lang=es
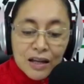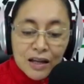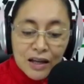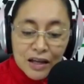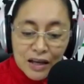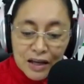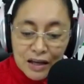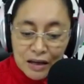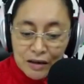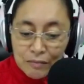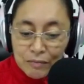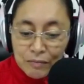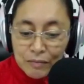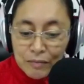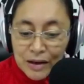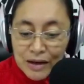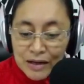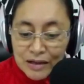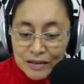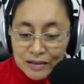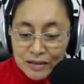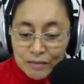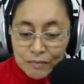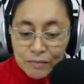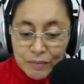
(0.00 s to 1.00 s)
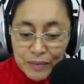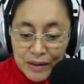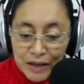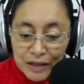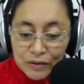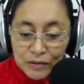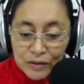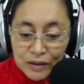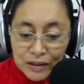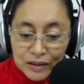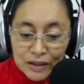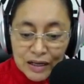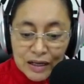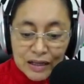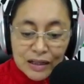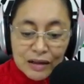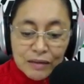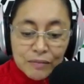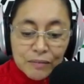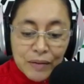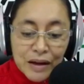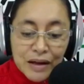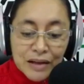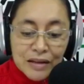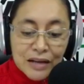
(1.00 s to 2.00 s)
eh, más temprano que tarde
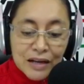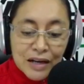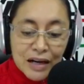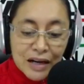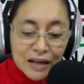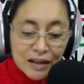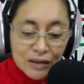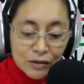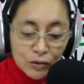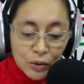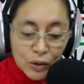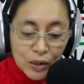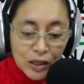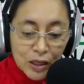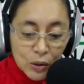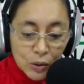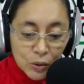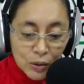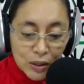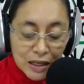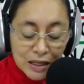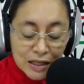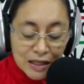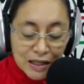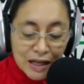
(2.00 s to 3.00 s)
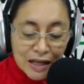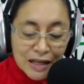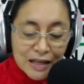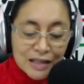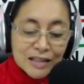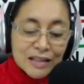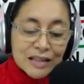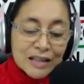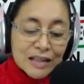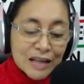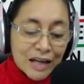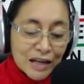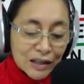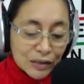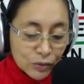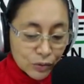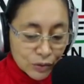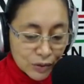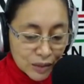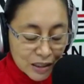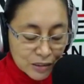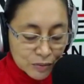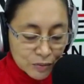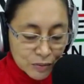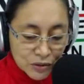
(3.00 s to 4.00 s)
va a llegar en todas las localidades y a
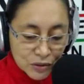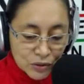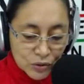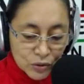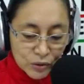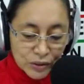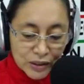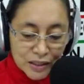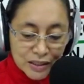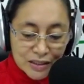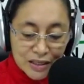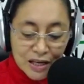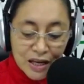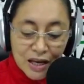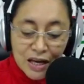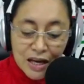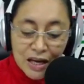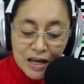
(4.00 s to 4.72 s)
todas las personas.